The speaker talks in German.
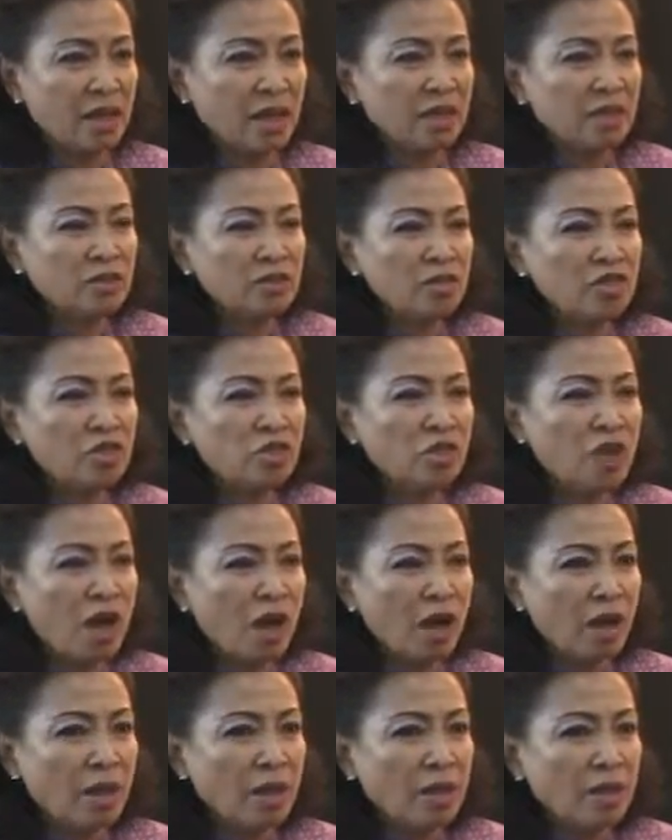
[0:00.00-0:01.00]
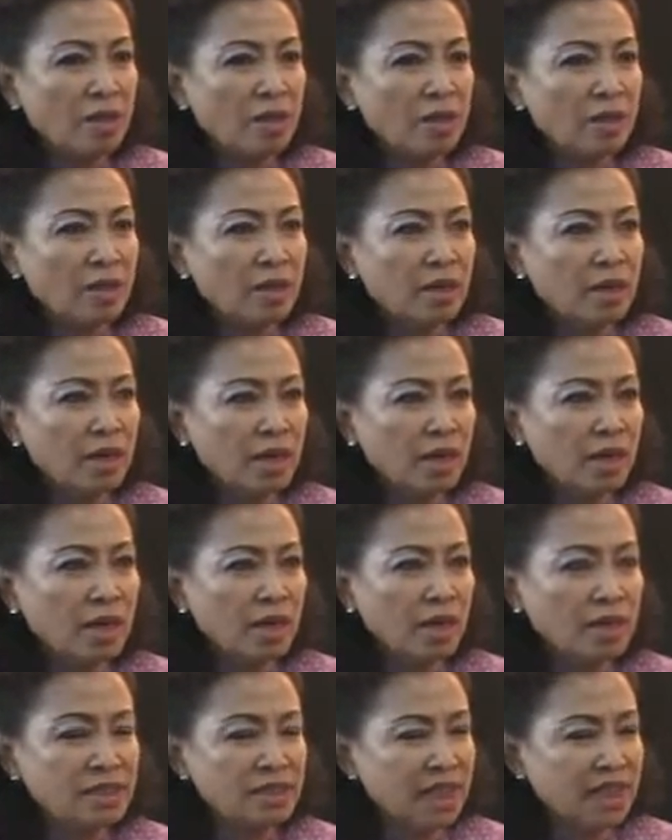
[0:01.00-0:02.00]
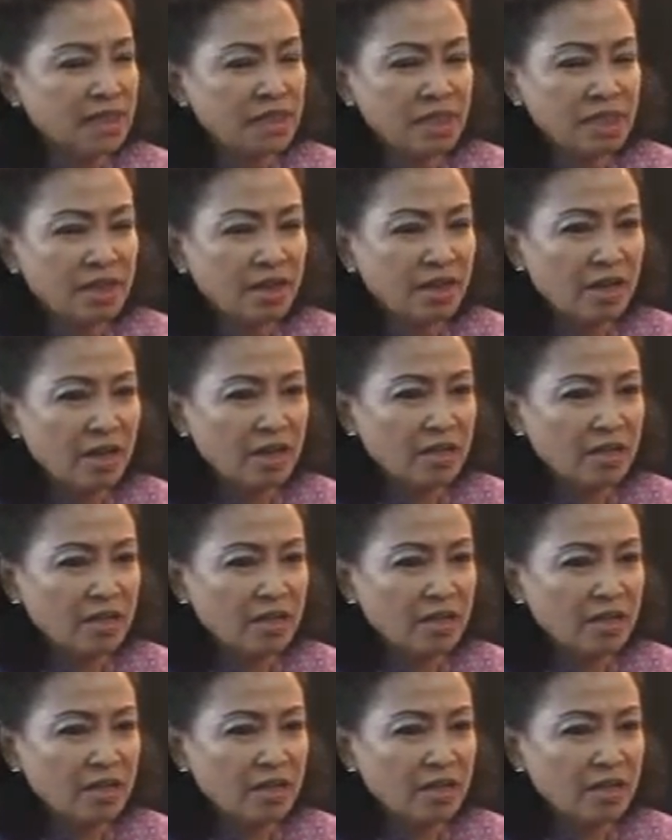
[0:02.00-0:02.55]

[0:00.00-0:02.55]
Der Grund, warum wir dies veranstalten, ist, um das